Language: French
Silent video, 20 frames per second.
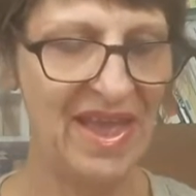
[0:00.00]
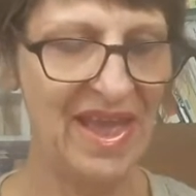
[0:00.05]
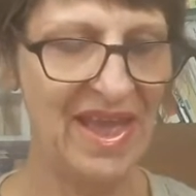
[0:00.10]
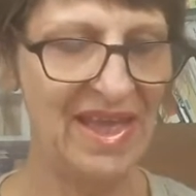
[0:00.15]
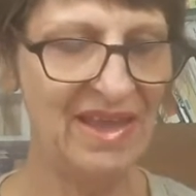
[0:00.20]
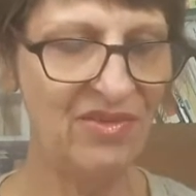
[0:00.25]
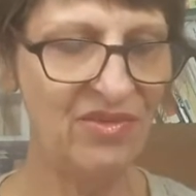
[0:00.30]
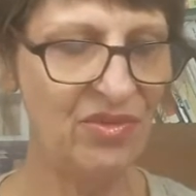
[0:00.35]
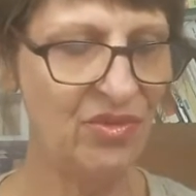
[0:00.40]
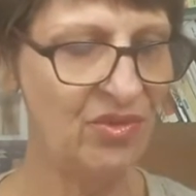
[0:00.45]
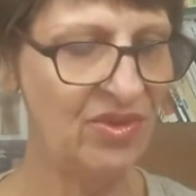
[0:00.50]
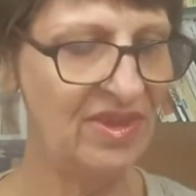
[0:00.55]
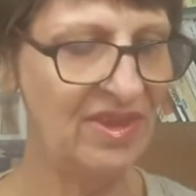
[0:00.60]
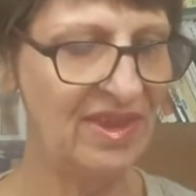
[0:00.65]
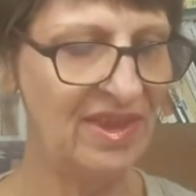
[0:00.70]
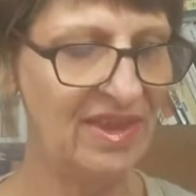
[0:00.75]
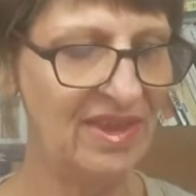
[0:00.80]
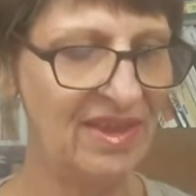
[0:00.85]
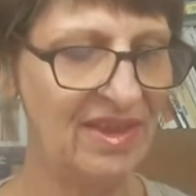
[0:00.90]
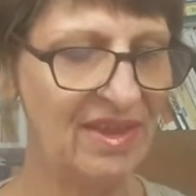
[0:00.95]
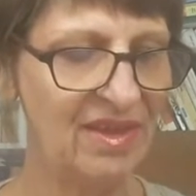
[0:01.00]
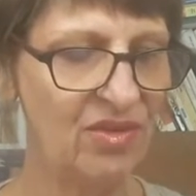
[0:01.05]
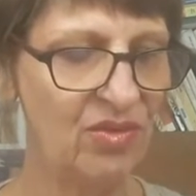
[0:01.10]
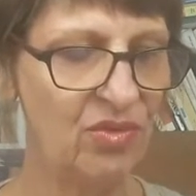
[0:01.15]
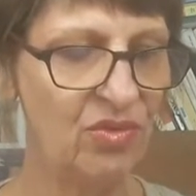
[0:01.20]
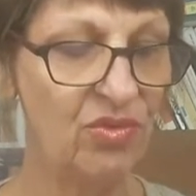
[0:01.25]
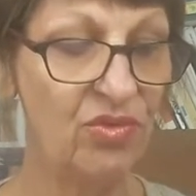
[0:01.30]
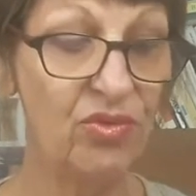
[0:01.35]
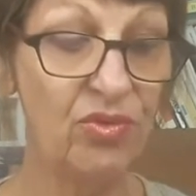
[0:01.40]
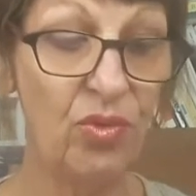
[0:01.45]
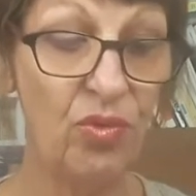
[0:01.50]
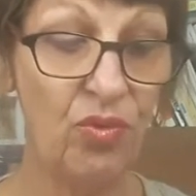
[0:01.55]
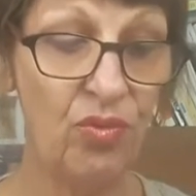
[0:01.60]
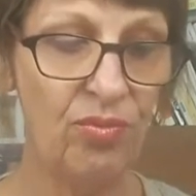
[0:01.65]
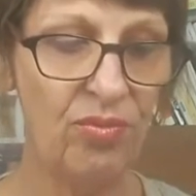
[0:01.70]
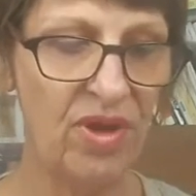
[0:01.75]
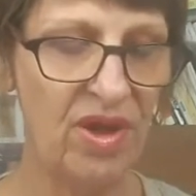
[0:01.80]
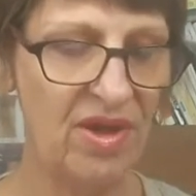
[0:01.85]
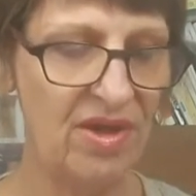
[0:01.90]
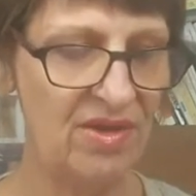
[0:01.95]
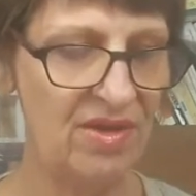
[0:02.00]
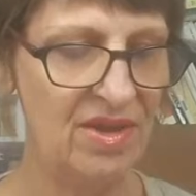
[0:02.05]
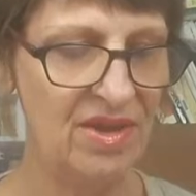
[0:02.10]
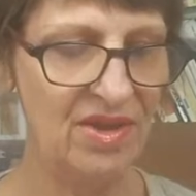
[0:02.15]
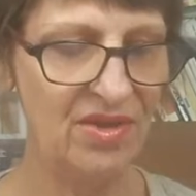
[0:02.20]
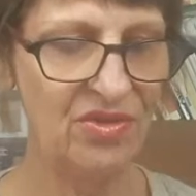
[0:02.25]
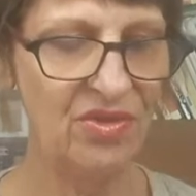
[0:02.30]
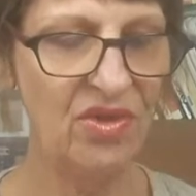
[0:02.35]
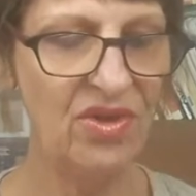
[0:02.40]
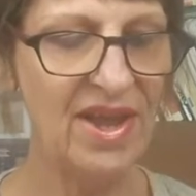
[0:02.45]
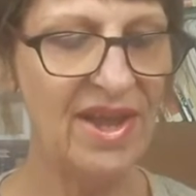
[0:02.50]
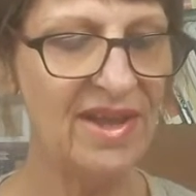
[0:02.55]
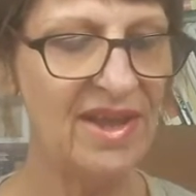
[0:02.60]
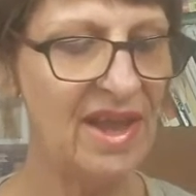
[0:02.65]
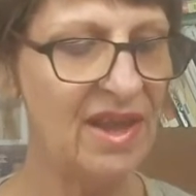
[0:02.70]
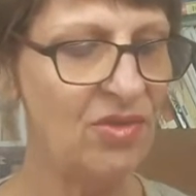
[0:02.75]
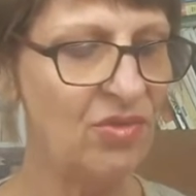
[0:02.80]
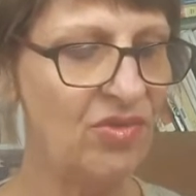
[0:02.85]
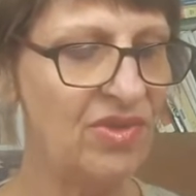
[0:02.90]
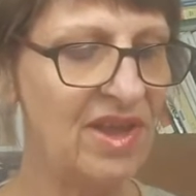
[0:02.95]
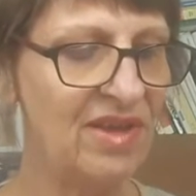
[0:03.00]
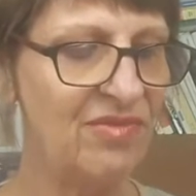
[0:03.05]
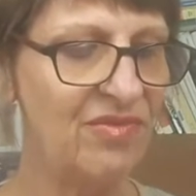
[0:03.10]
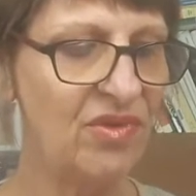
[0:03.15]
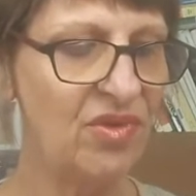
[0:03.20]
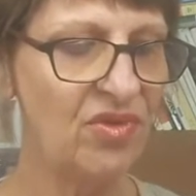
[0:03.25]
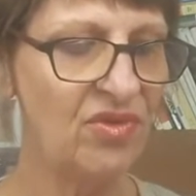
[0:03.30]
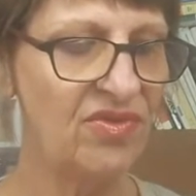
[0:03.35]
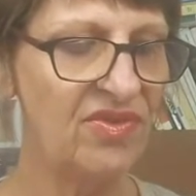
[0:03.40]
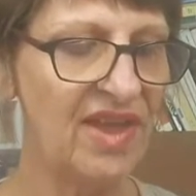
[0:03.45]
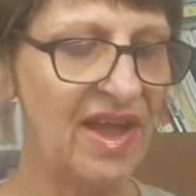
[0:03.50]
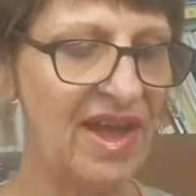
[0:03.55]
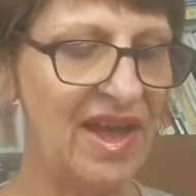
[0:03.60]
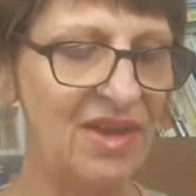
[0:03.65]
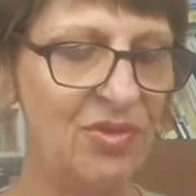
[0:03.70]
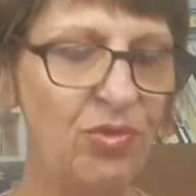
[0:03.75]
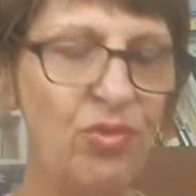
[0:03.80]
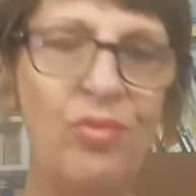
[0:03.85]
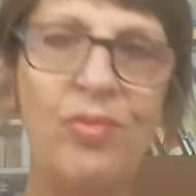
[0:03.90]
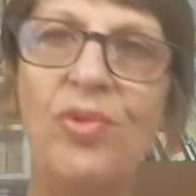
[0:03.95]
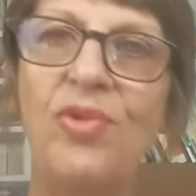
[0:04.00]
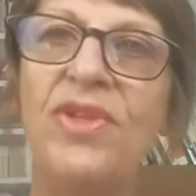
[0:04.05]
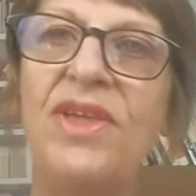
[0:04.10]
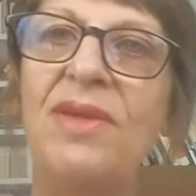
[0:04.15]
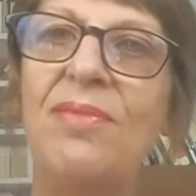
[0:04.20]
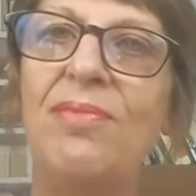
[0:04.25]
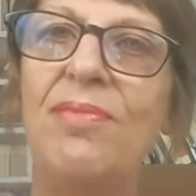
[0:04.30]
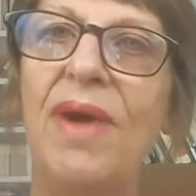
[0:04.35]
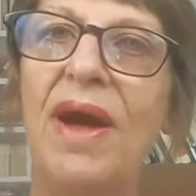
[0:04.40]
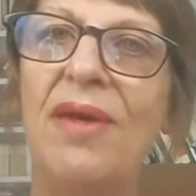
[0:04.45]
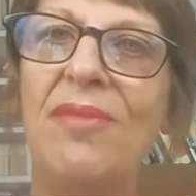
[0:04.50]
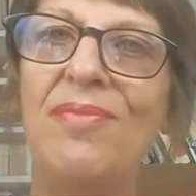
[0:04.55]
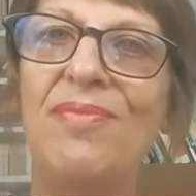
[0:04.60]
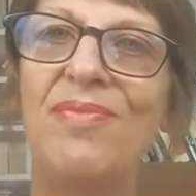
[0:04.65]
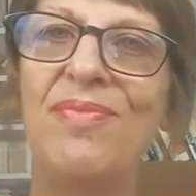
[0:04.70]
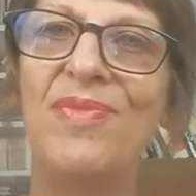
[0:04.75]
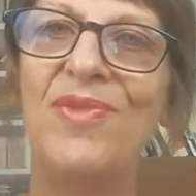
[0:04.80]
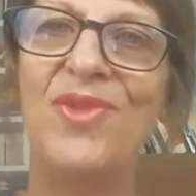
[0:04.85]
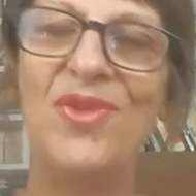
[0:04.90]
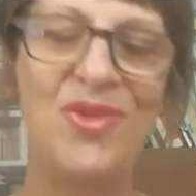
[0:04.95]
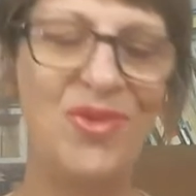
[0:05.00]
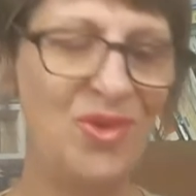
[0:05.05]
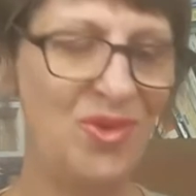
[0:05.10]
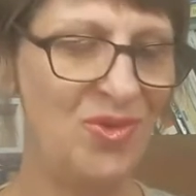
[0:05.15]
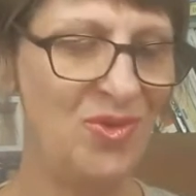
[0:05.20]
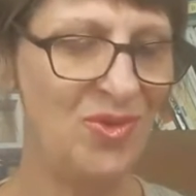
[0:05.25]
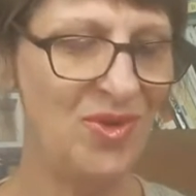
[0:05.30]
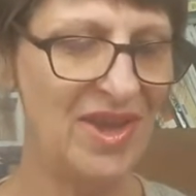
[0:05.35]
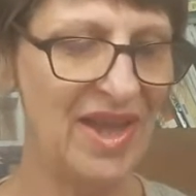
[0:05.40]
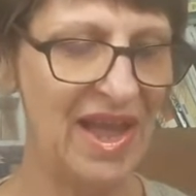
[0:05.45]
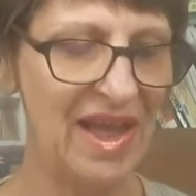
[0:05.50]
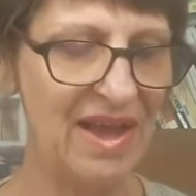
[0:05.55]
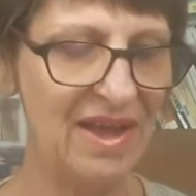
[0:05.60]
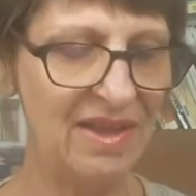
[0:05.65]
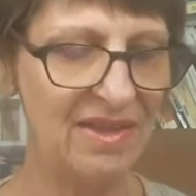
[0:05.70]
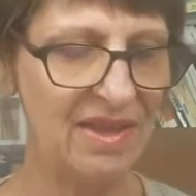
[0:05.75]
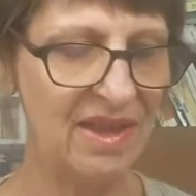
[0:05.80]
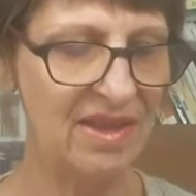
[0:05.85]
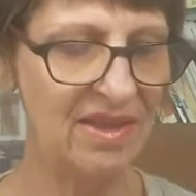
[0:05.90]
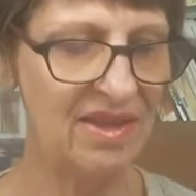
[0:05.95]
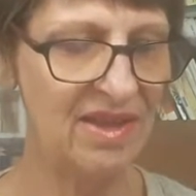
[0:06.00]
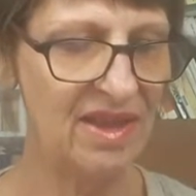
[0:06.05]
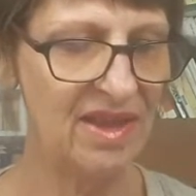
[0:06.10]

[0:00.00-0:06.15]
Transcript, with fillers: exotique, sombre, dans laquelle on avance à tout petit pas, sur nos gardes.